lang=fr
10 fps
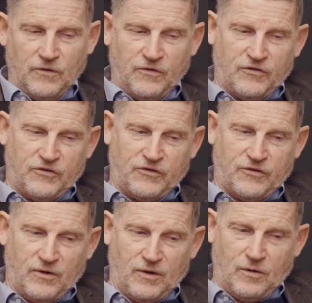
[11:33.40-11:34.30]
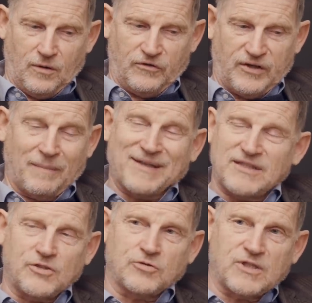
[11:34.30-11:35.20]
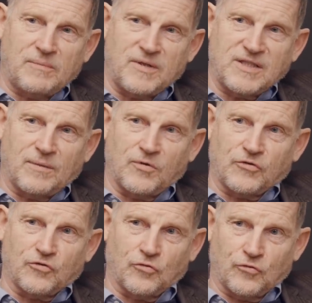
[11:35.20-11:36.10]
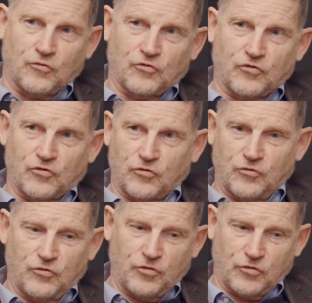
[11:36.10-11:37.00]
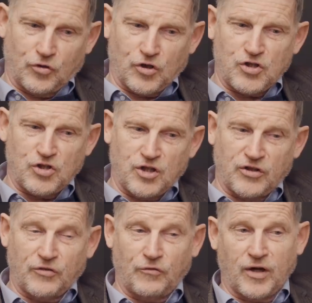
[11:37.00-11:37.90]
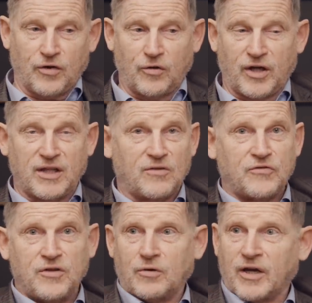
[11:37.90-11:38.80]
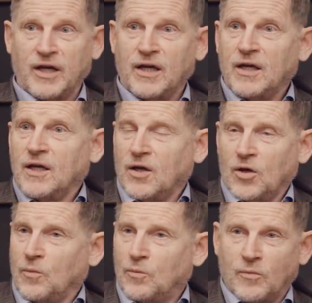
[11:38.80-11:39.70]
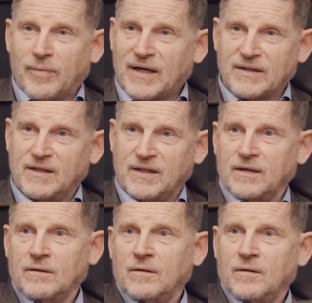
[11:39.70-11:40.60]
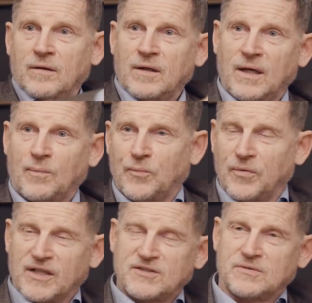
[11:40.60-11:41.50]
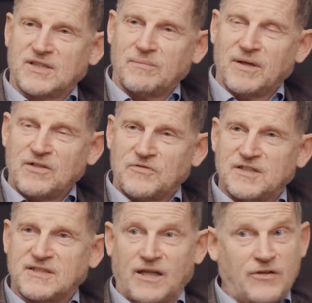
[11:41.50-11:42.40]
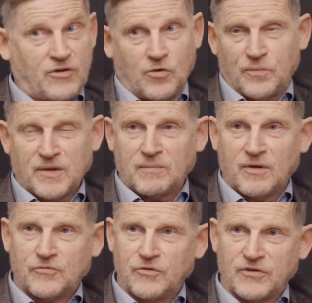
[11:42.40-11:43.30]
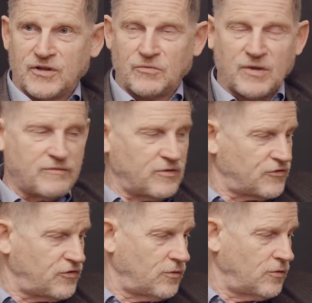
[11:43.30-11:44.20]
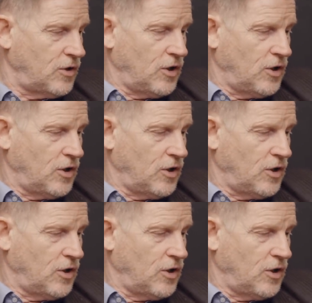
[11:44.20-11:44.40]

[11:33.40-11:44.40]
c'est basé sur des médias mensonges d'origine, à savoir que Kadhafi aurait euh, bombardé euh, la population qui manifestait, c'est complètement faux, c'était une invention.